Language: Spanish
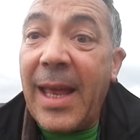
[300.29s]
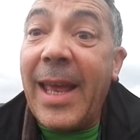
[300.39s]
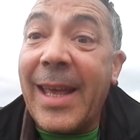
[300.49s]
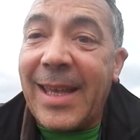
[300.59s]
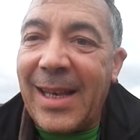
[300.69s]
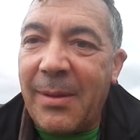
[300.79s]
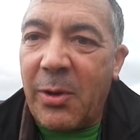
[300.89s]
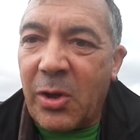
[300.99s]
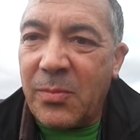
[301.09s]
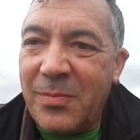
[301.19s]

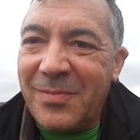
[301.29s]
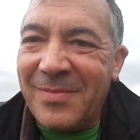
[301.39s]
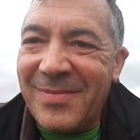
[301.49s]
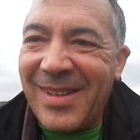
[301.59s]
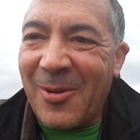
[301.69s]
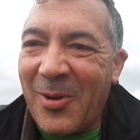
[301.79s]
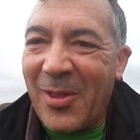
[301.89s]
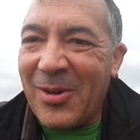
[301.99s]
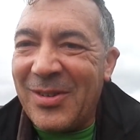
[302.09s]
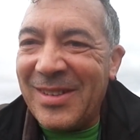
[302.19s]
Equilibrio. ¿De
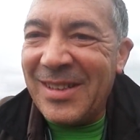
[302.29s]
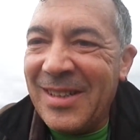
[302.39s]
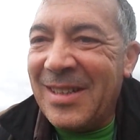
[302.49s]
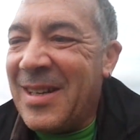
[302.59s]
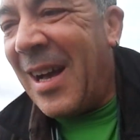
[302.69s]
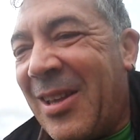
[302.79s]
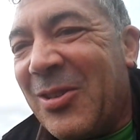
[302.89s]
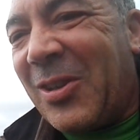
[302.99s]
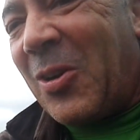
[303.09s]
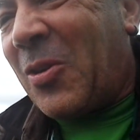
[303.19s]
acuerdo? Aquí
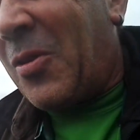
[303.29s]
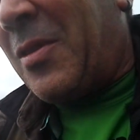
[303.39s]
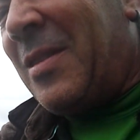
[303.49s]
os dejo con